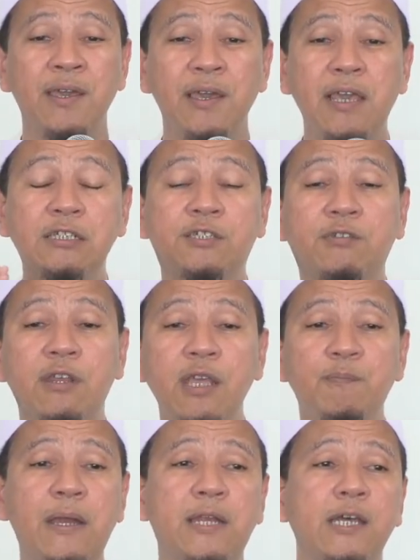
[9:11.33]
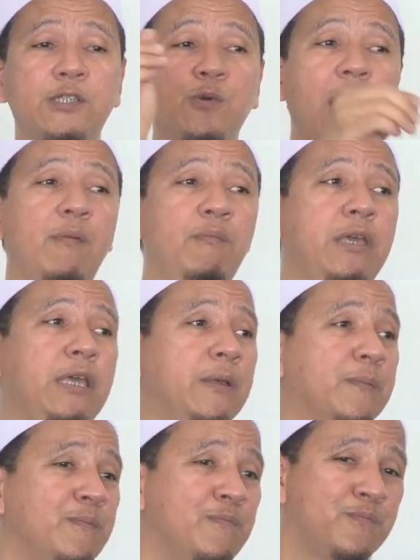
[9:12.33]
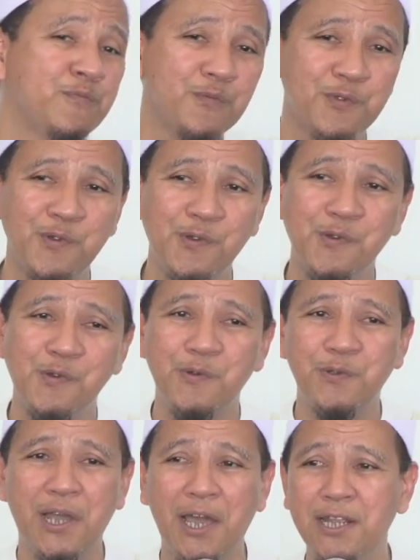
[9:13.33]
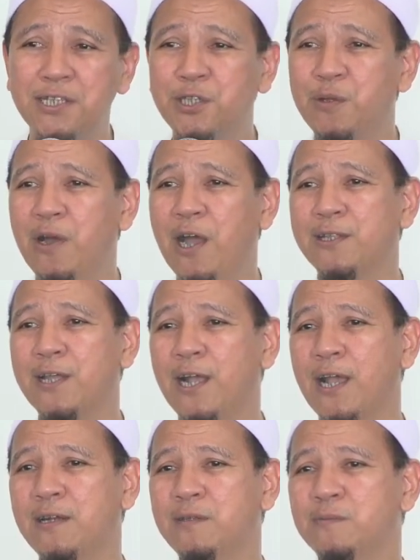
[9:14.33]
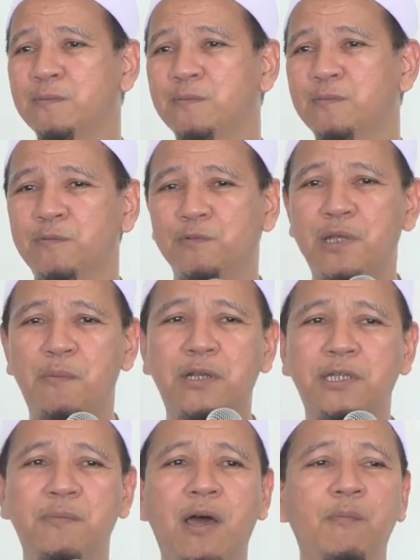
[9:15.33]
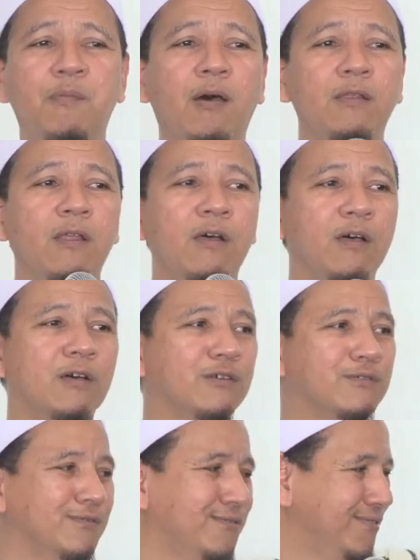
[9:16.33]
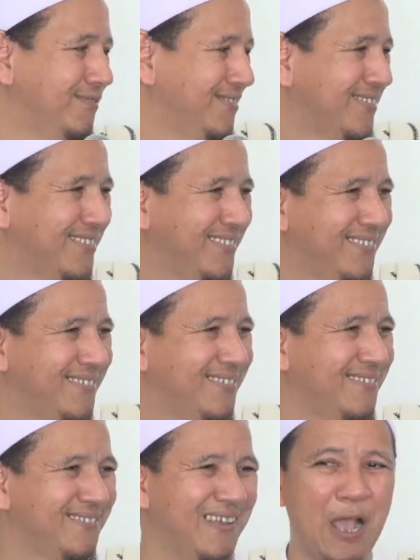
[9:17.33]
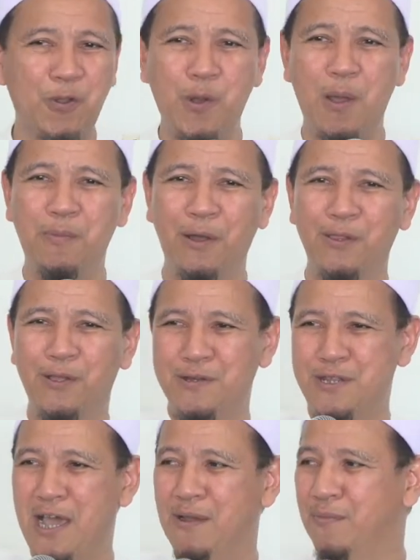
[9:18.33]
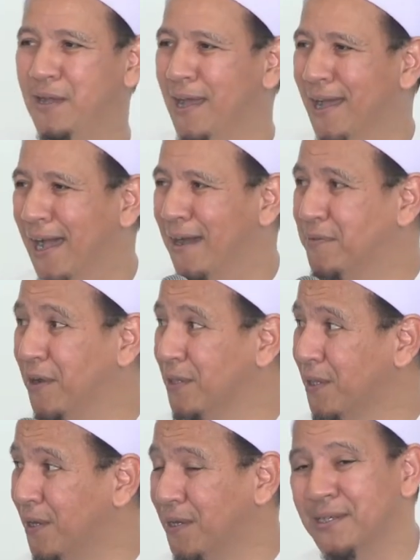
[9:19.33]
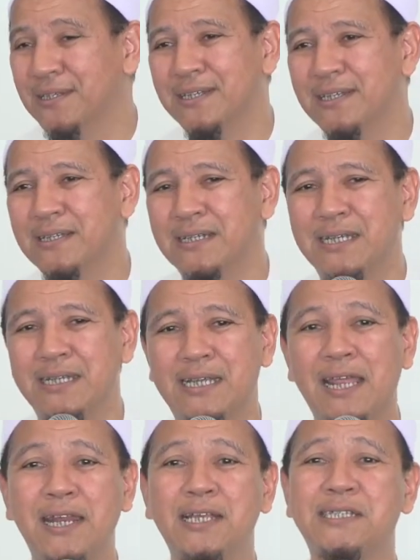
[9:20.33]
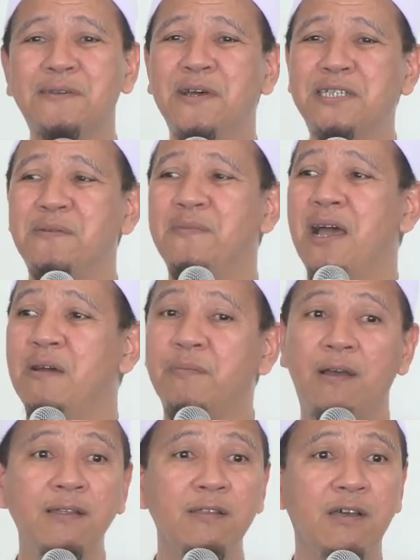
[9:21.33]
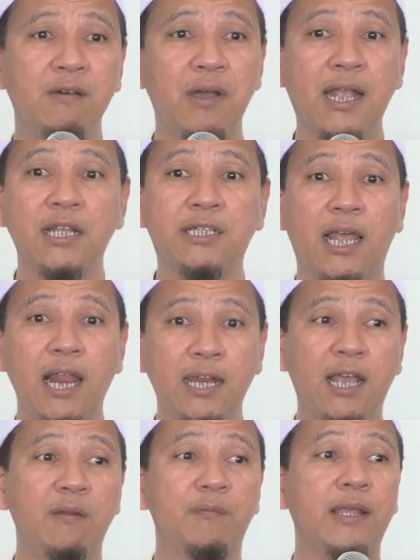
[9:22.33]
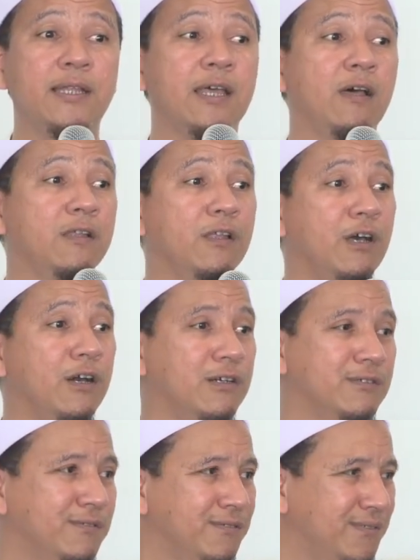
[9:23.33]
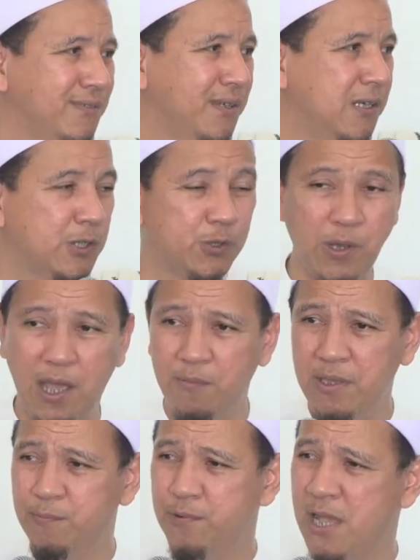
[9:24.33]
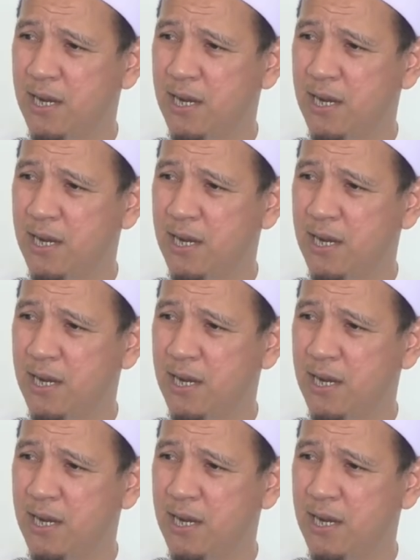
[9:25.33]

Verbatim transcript: Istri pada suami. Jangan istri mengatakan sama-sama hamba Allah. Aku hamba Allah, dia hamba hamba Allah. Karena sama-sama hamba Allah, maka jalankan perintah Allah. Suami punya